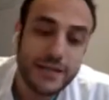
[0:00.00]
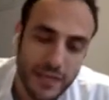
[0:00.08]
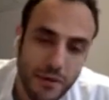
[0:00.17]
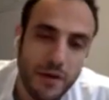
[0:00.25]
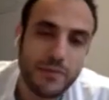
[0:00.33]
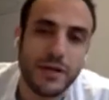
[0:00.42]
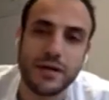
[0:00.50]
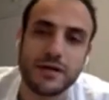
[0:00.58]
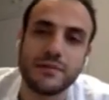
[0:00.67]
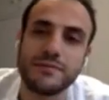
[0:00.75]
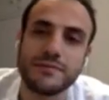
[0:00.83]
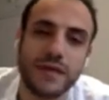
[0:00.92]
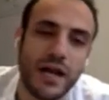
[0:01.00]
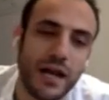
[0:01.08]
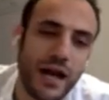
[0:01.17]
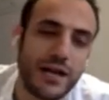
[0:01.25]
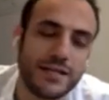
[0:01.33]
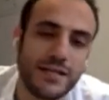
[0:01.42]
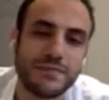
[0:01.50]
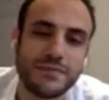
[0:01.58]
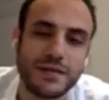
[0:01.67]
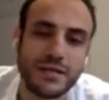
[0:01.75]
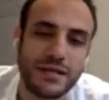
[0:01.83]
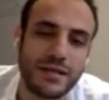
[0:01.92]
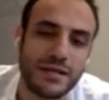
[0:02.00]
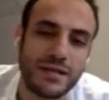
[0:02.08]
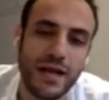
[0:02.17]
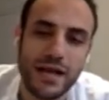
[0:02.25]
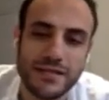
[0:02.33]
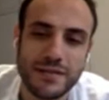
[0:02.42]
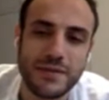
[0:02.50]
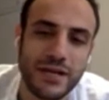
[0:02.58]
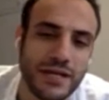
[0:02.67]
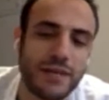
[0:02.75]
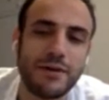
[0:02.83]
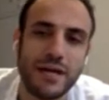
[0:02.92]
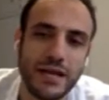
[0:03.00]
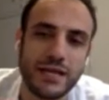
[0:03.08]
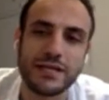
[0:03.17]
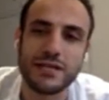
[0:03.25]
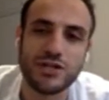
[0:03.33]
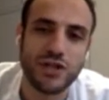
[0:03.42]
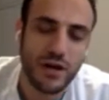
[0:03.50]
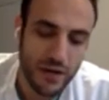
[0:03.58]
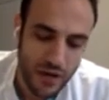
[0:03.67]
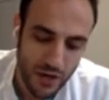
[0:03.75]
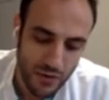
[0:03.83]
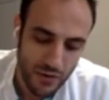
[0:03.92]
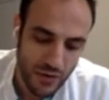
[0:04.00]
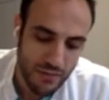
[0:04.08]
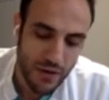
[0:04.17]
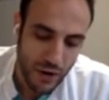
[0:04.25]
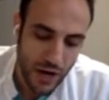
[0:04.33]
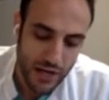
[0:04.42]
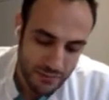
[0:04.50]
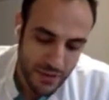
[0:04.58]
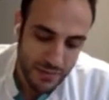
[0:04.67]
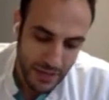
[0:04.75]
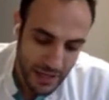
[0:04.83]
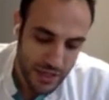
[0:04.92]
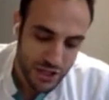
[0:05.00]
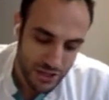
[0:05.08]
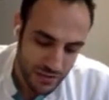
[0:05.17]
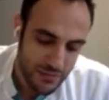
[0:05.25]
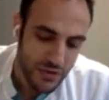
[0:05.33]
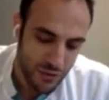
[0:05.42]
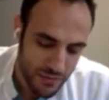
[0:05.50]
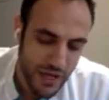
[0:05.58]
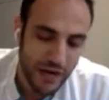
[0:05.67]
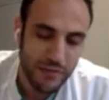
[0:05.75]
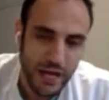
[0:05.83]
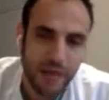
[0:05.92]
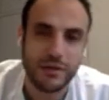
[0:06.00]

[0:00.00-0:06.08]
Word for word: تماما هلا حسب حسب يعني كمان اكيد كل جراح إيه. ولما الواحد ببلش يكون بيعمل